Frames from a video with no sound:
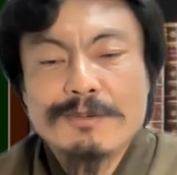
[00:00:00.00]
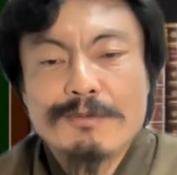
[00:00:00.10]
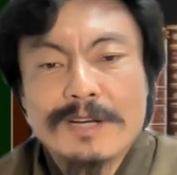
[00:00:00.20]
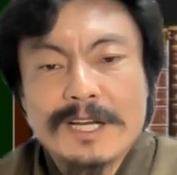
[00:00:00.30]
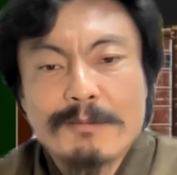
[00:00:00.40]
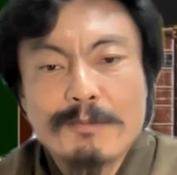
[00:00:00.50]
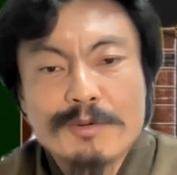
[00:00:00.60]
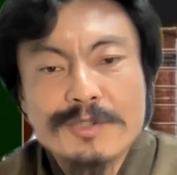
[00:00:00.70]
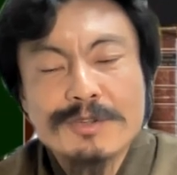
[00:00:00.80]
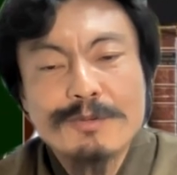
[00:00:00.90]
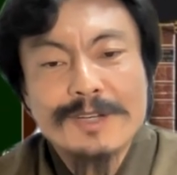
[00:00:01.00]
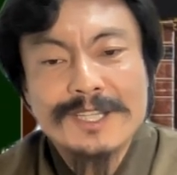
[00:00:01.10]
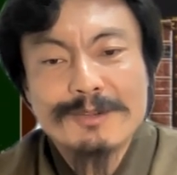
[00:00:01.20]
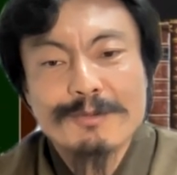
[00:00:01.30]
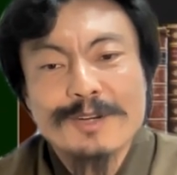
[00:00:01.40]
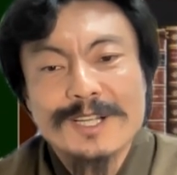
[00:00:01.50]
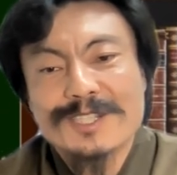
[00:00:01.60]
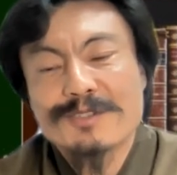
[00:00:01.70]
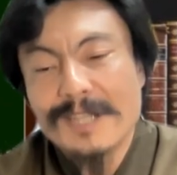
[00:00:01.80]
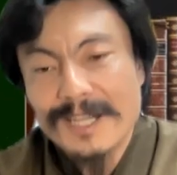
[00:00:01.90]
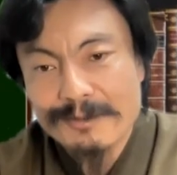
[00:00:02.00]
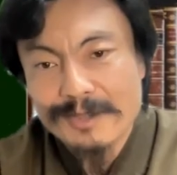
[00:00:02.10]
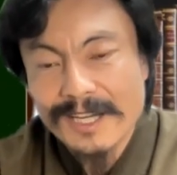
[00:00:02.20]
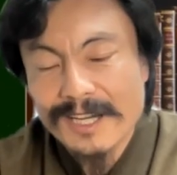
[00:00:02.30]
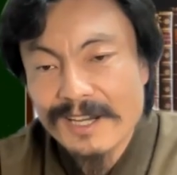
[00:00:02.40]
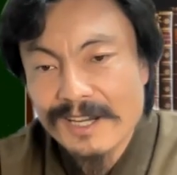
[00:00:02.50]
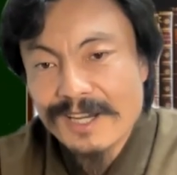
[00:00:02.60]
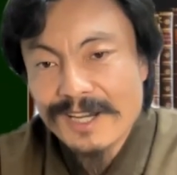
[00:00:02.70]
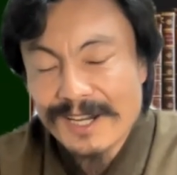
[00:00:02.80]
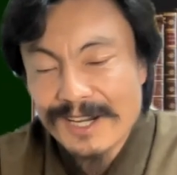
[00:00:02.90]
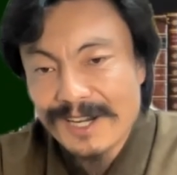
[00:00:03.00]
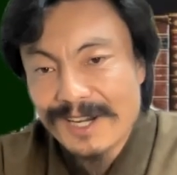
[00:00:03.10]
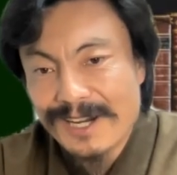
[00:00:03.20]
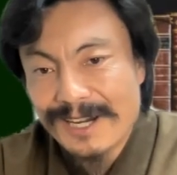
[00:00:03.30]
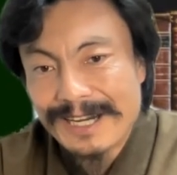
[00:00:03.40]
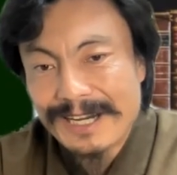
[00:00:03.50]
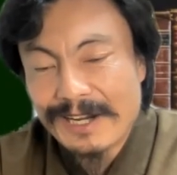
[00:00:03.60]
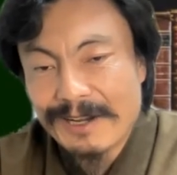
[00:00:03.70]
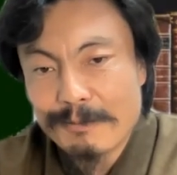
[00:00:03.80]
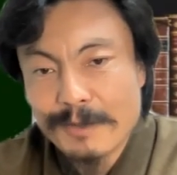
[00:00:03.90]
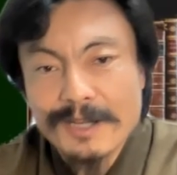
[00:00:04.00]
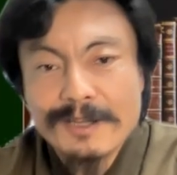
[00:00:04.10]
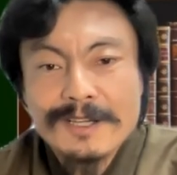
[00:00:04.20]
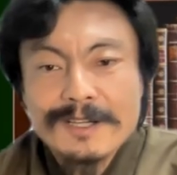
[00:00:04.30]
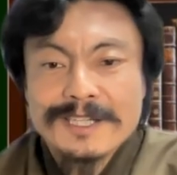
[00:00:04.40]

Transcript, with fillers: 要は木造とかだとこれが少ないので、えー、まあ、